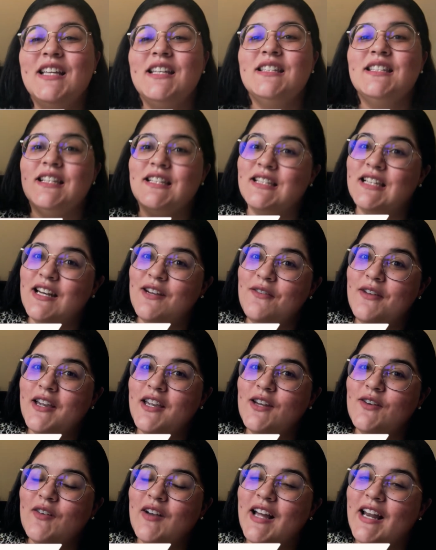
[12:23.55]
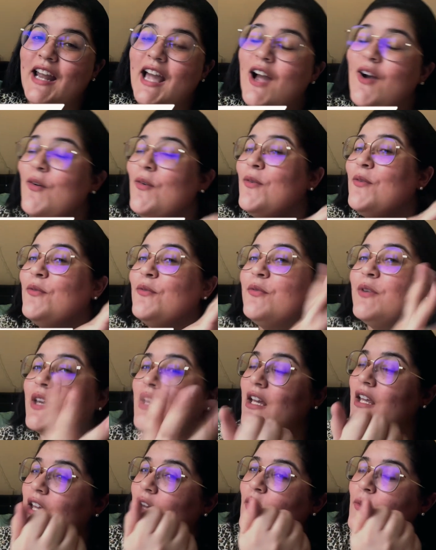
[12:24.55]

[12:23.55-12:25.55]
Se inscrever aqui no canal, fica aqui